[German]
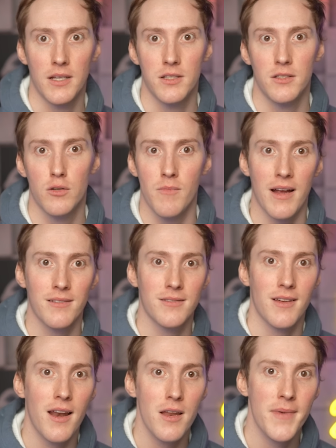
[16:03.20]
hässlich zu machen,
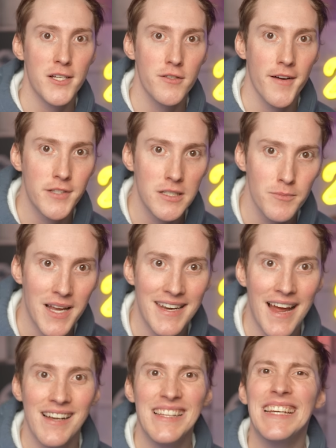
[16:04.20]
dass alle Menschen auf diesem
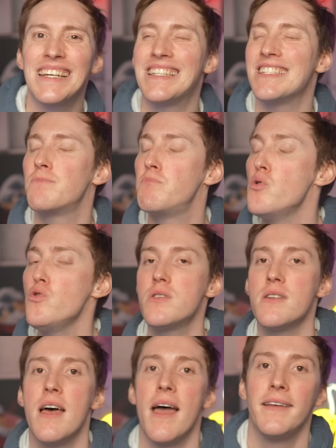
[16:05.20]
Kanal ihre
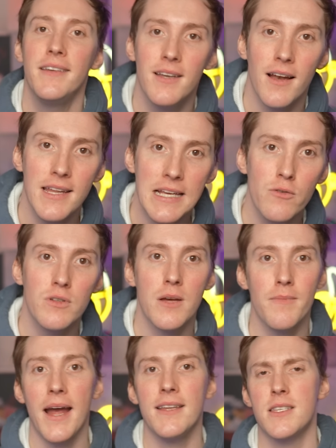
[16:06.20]
Dispute niederlegen und
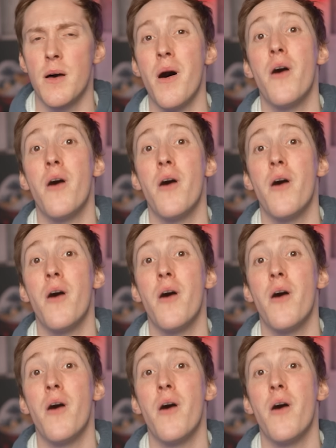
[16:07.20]
gemeinsam